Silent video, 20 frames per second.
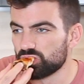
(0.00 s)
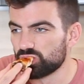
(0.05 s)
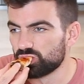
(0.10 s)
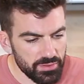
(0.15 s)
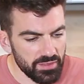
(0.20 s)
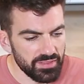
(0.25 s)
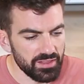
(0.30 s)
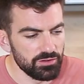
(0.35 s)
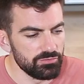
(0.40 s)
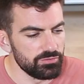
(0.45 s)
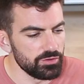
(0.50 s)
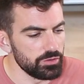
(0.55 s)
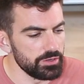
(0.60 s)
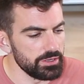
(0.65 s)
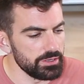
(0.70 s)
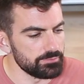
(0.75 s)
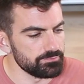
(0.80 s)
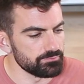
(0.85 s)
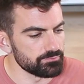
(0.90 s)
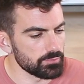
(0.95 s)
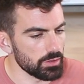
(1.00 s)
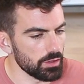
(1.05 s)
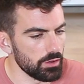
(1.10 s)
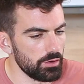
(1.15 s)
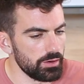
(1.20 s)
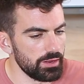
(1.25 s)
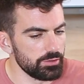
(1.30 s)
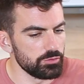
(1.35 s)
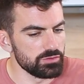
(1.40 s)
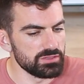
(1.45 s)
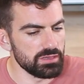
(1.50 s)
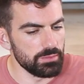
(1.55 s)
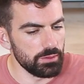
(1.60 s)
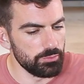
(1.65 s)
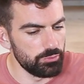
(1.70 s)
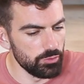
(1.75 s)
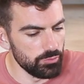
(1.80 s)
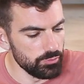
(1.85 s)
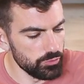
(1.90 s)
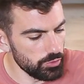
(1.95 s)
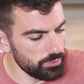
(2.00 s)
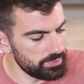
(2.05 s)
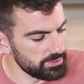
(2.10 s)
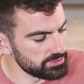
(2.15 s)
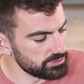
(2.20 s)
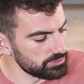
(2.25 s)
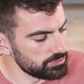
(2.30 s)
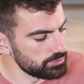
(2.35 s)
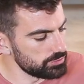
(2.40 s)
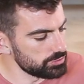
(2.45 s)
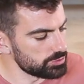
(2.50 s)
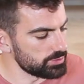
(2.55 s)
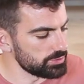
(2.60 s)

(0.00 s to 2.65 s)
Bien alvéolé. Euh, la deuxième, un peu mieux parce que